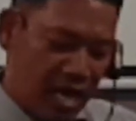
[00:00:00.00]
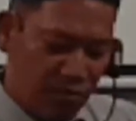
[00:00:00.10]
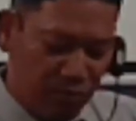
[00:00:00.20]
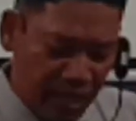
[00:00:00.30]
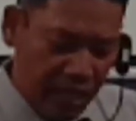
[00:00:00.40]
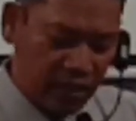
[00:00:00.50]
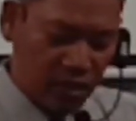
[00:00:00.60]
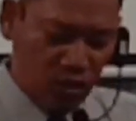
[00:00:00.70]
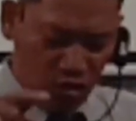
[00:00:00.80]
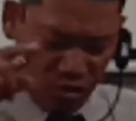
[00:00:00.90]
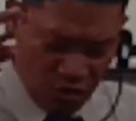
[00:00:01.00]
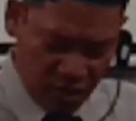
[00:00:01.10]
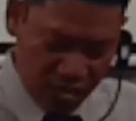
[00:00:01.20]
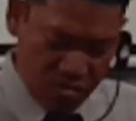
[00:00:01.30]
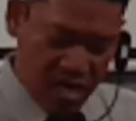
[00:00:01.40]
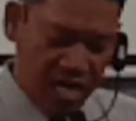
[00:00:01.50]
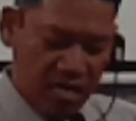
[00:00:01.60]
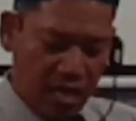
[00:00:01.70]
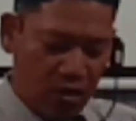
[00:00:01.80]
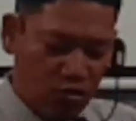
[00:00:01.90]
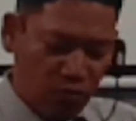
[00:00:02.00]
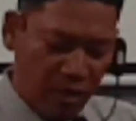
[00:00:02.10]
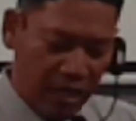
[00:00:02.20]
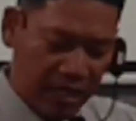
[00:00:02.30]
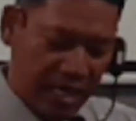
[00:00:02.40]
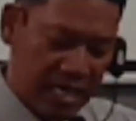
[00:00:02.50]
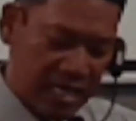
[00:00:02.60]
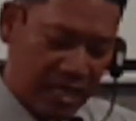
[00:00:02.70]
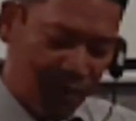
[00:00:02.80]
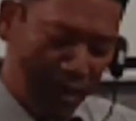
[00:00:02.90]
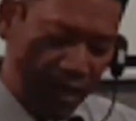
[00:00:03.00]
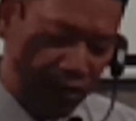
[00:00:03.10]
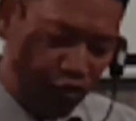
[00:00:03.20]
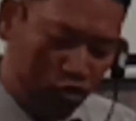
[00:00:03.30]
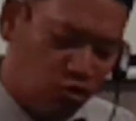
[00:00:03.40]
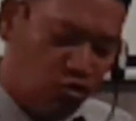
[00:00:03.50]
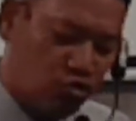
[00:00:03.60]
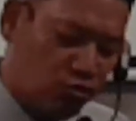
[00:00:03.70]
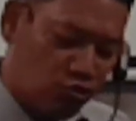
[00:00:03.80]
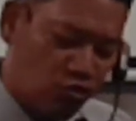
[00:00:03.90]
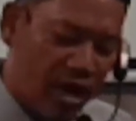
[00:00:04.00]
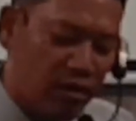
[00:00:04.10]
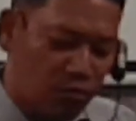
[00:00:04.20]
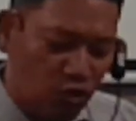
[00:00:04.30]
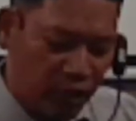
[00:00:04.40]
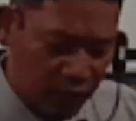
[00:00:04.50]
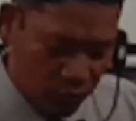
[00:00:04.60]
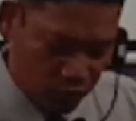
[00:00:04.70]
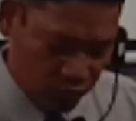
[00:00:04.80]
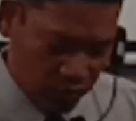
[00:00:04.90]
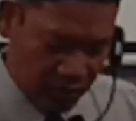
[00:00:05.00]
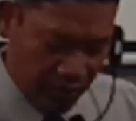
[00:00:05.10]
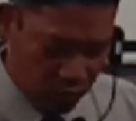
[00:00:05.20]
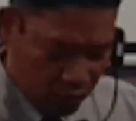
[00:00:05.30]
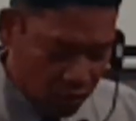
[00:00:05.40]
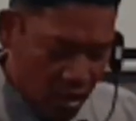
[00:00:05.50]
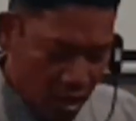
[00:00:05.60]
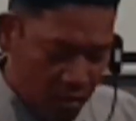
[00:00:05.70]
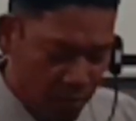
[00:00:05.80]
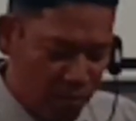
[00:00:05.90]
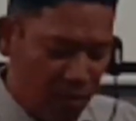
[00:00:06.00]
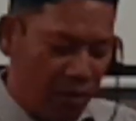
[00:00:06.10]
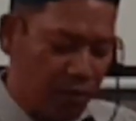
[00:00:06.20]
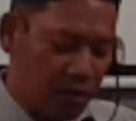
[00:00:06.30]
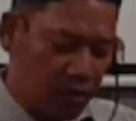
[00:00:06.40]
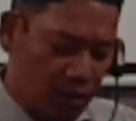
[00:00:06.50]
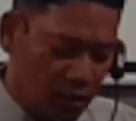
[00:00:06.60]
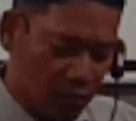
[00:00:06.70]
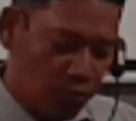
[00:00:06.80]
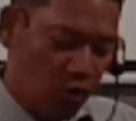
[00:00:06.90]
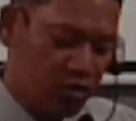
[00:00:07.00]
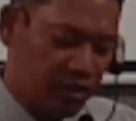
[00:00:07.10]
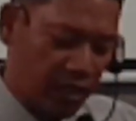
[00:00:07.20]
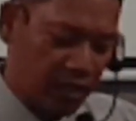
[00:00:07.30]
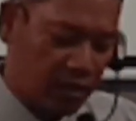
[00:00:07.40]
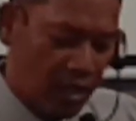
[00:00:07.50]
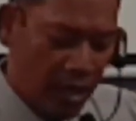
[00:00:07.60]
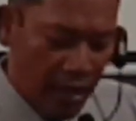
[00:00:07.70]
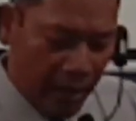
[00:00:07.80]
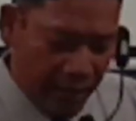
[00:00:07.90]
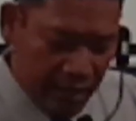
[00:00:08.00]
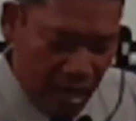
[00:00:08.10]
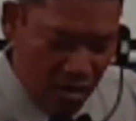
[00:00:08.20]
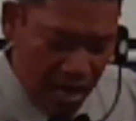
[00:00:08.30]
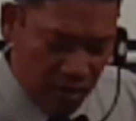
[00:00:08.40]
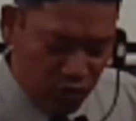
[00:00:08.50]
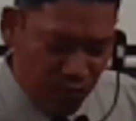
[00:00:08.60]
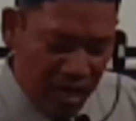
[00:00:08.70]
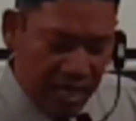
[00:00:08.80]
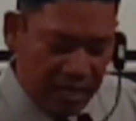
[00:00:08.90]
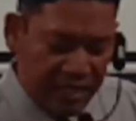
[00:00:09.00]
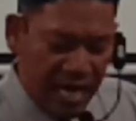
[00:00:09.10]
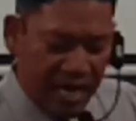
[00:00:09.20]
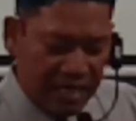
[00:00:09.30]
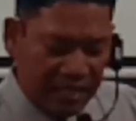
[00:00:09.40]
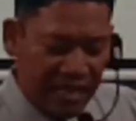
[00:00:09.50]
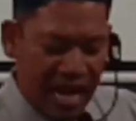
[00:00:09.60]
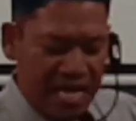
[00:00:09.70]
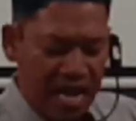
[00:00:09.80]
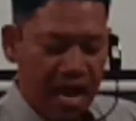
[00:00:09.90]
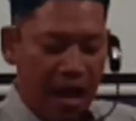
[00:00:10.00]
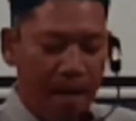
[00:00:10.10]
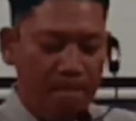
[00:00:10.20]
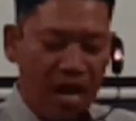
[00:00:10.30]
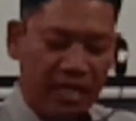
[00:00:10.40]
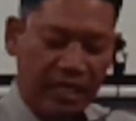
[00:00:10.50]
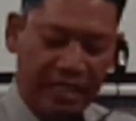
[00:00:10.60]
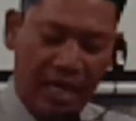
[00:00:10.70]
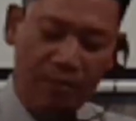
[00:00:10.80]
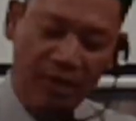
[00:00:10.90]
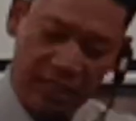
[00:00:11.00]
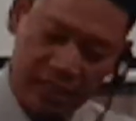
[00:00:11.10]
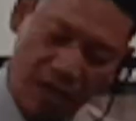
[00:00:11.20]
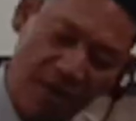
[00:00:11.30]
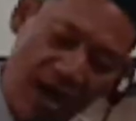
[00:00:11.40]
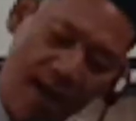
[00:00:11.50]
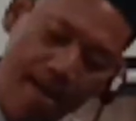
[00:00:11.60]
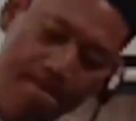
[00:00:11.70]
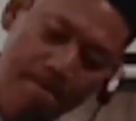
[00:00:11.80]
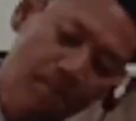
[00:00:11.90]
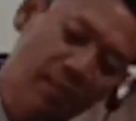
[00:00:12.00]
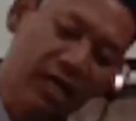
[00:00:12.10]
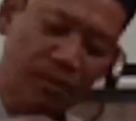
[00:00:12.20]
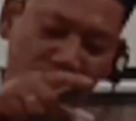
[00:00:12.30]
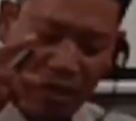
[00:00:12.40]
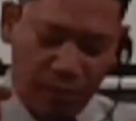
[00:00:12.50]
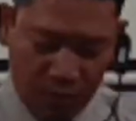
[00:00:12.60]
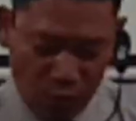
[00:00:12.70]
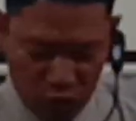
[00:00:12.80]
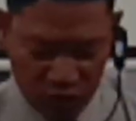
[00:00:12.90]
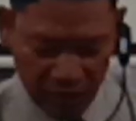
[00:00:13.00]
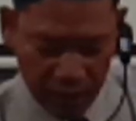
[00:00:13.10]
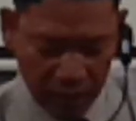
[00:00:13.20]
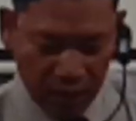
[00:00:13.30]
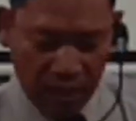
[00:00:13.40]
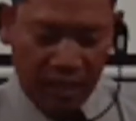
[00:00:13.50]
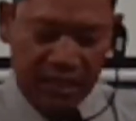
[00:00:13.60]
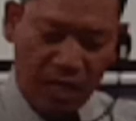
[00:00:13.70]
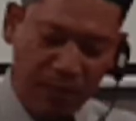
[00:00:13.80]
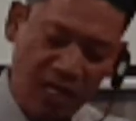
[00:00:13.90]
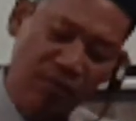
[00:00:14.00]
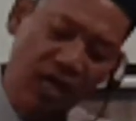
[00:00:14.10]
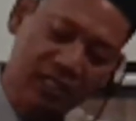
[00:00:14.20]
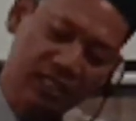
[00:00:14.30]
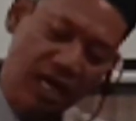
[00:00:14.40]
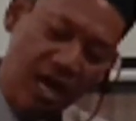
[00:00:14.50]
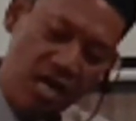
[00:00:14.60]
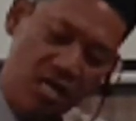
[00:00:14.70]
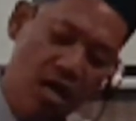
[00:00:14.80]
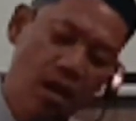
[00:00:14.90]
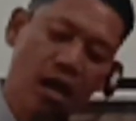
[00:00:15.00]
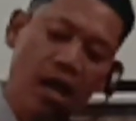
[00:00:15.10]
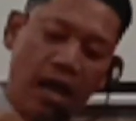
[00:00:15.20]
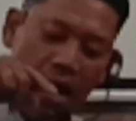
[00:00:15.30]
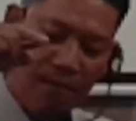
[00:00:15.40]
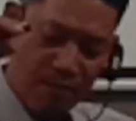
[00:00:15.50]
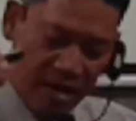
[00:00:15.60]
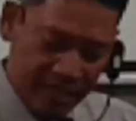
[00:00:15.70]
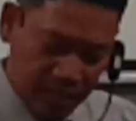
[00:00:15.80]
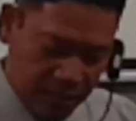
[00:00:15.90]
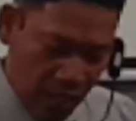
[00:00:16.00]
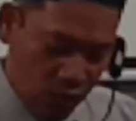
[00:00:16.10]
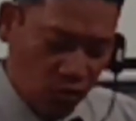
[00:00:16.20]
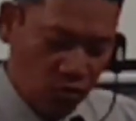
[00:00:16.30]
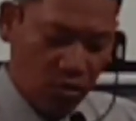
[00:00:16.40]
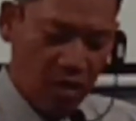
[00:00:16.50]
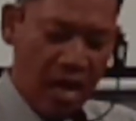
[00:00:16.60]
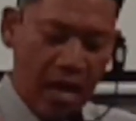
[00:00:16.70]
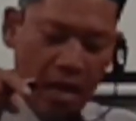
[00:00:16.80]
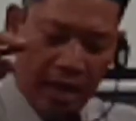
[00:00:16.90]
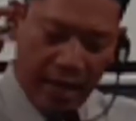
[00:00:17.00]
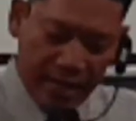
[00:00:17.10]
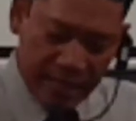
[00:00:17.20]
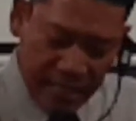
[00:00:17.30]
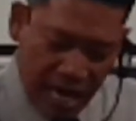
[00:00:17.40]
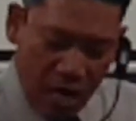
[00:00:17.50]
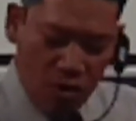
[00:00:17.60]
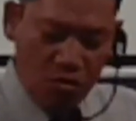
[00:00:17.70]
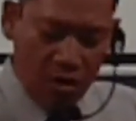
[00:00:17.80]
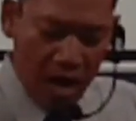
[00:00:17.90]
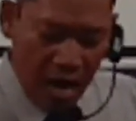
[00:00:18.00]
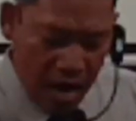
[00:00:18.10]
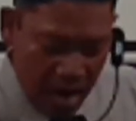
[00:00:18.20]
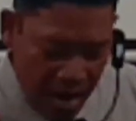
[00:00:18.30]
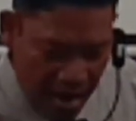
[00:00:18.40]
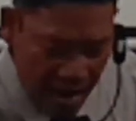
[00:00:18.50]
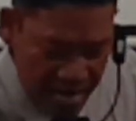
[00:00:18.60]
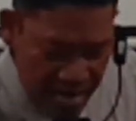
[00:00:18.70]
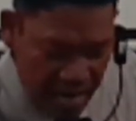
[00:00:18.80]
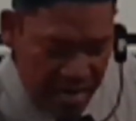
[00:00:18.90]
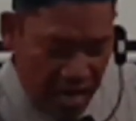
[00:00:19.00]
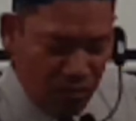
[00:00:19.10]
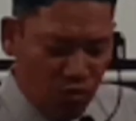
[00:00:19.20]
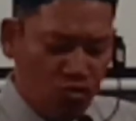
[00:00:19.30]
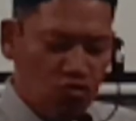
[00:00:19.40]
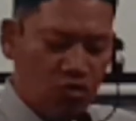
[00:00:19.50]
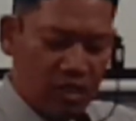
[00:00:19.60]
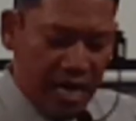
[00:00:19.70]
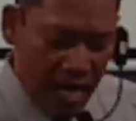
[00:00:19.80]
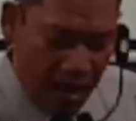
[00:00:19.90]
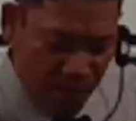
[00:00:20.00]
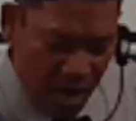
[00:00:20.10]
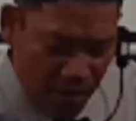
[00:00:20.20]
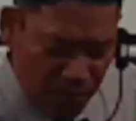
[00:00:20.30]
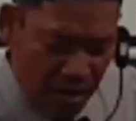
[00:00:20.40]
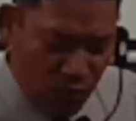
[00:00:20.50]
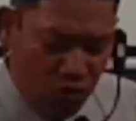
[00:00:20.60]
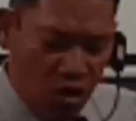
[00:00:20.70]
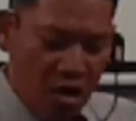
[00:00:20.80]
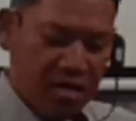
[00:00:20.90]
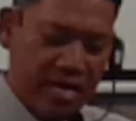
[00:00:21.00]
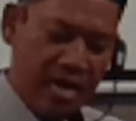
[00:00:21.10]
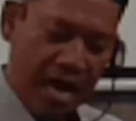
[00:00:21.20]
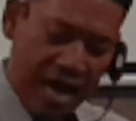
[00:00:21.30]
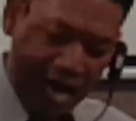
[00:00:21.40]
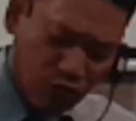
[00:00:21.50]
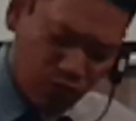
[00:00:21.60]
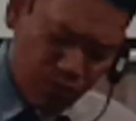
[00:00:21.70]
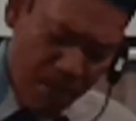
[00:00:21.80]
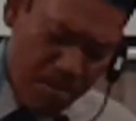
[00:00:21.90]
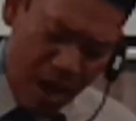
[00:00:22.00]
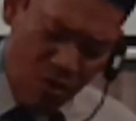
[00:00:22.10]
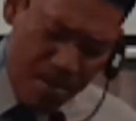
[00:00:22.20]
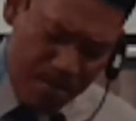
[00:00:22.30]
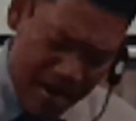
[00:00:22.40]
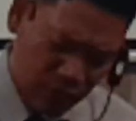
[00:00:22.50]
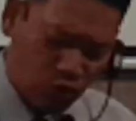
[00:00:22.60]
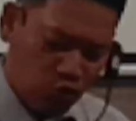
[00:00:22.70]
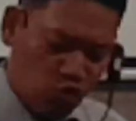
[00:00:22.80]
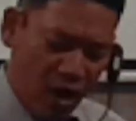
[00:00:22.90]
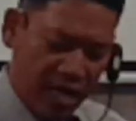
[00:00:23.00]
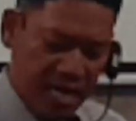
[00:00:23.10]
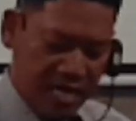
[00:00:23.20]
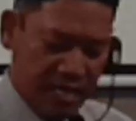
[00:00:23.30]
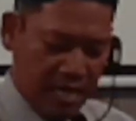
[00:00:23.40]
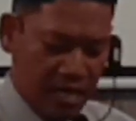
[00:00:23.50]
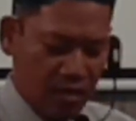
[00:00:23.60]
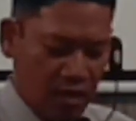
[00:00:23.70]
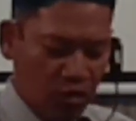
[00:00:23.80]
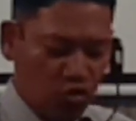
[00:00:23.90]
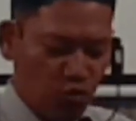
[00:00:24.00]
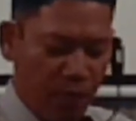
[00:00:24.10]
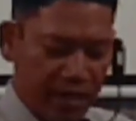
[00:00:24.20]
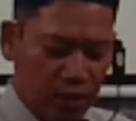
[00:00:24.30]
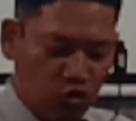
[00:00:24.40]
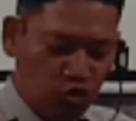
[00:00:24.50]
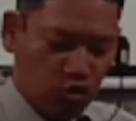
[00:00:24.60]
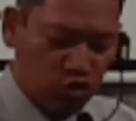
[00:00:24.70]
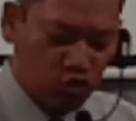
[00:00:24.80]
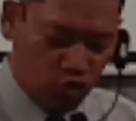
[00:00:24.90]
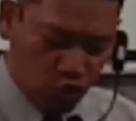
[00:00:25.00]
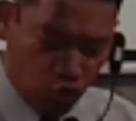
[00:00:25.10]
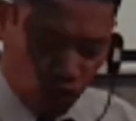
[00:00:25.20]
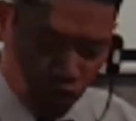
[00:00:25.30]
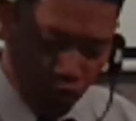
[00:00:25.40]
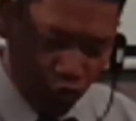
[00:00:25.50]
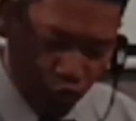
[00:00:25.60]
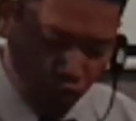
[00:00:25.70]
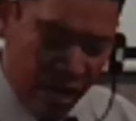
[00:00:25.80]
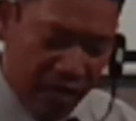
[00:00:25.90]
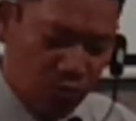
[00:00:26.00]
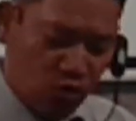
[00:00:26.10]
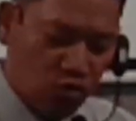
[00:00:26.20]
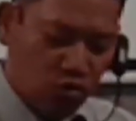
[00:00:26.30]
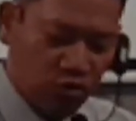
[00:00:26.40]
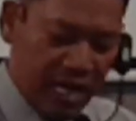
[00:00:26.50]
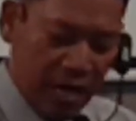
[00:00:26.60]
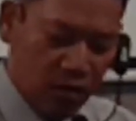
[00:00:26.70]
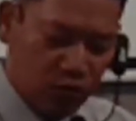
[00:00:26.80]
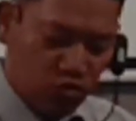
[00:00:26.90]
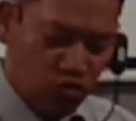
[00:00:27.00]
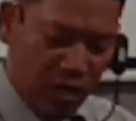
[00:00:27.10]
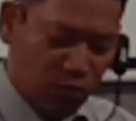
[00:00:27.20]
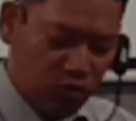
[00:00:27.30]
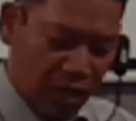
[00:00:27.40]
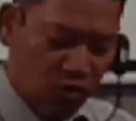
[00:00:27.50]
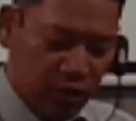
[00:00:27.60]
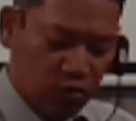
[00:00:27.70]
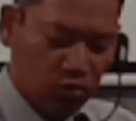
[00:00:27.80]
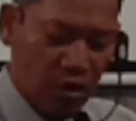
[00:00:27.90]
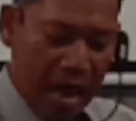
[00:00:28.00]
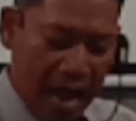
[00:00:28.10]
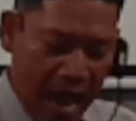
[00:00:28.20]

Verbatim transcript: dan milik seluruh keluarganya, kuberikan kepada cucu tuanmu itu, yaitu Mephi Boset. Engkau harus mengerjakan tanah baginya. Bagi siapa? Bagi Mepi Boset. Siapa yang mengerjakan? Hambanya Saul. Engkau, anak-anakmu, dan hamba-hambamu, dan harus membawa masuk tuayannya, supaya cucu tuanmu, Daud, tuanmu Saul itu,